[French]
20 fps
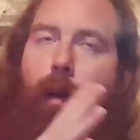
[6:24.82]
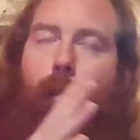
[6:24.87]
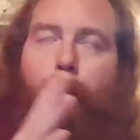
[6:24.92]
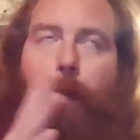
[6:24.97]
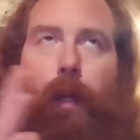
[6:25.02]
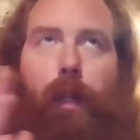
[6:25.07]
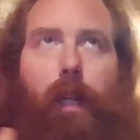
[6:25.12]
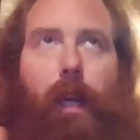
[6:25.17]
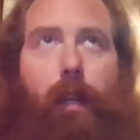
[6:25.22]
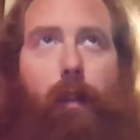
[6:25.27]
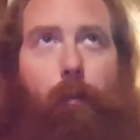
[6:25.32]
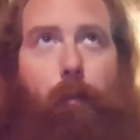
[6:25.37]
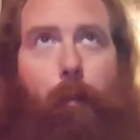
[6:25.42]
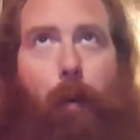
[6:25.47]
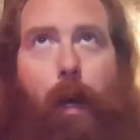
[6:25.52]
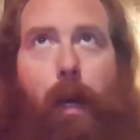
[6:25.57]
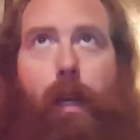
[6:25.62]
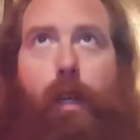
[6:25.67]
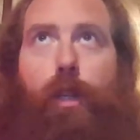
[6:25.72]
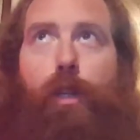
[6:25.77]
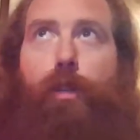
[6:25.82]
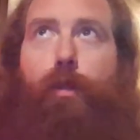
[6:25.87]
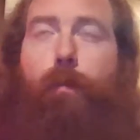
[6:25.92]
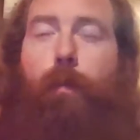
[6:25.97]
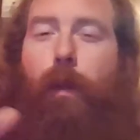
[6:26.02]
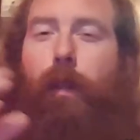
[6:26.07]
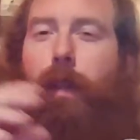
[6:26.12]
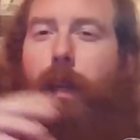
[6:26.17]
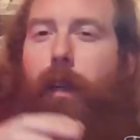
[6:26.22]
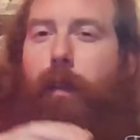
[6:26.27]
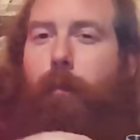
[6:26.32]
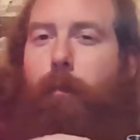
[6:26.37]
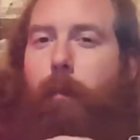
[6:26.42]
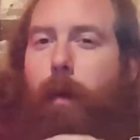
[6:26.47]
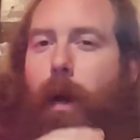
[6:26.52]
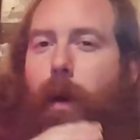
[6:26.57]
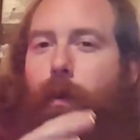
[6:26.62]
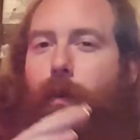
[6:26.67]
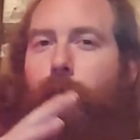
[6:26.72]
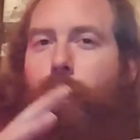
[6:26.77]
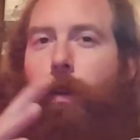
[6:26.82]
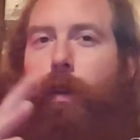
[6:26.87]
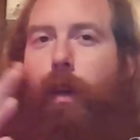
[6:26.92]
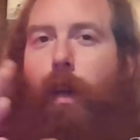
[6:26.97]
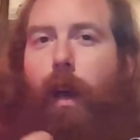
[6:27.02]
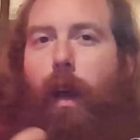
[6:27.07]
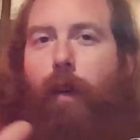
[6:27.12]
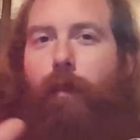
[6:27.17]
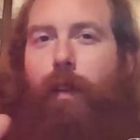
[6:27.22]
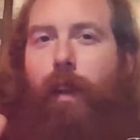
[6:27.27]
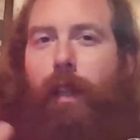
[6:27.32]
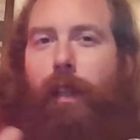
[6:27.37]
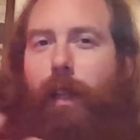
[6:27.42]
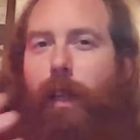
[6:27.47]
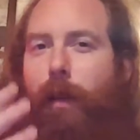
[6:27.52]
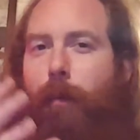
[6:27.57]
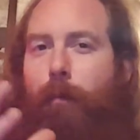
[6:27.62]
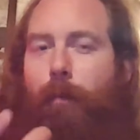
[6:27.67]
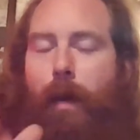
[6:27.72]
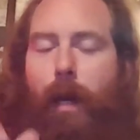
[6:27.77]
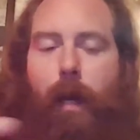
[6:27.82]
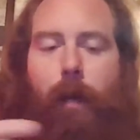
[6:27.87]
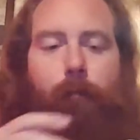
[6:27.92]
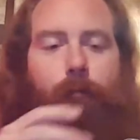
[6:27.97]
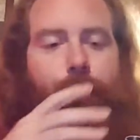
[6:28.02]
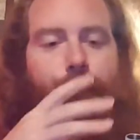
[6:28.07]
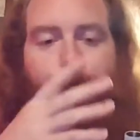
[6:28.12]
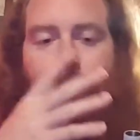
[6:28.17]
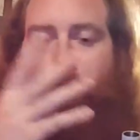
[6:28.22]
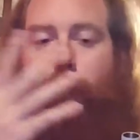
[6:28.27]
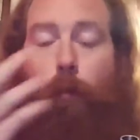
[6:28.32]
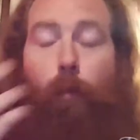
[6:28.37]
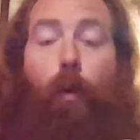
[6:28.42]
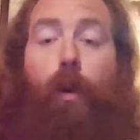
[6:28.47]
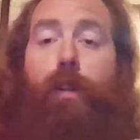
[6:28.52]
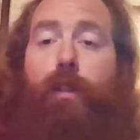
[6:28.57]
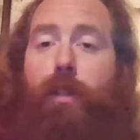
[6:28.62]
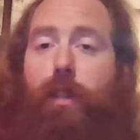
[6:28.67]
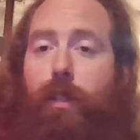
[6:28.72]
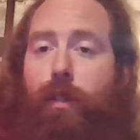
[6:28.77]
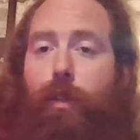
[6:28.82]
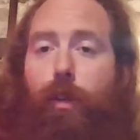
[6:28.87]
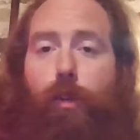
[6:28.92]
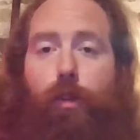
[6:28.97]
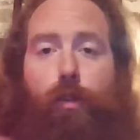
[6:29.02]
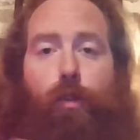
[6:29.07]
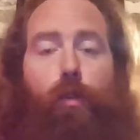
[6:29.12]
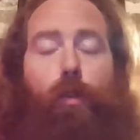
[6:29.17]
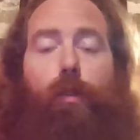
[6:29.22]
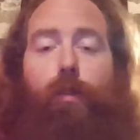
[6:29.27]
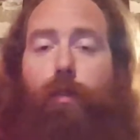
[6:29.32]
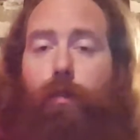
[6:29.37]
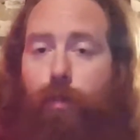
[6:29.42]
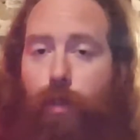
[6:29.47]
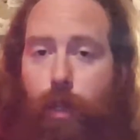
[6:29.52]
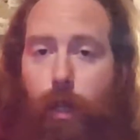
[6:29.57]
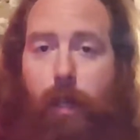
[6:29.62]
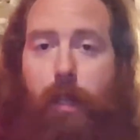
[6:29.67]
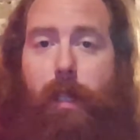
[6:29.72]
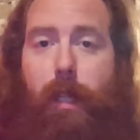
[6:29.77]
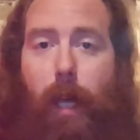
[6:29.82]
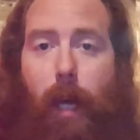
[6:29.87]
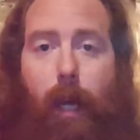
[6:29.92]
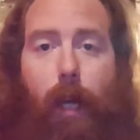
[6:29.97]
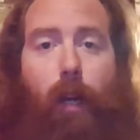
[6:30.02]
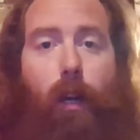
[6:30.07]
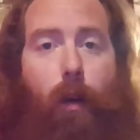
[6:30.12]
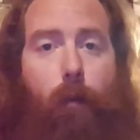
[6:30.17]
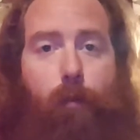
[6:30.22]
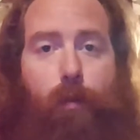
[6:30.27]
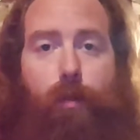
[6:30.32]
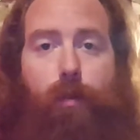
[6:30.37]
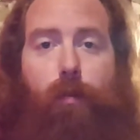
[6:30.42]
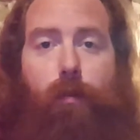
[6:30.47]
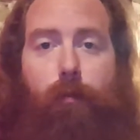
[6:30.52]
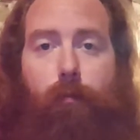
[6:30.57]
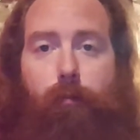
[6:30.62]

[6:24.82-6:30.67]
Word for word: peut-être pêche, peut-être mangue avec des baies, moi, c'est ce que je goûte. Je le dirais comme ça.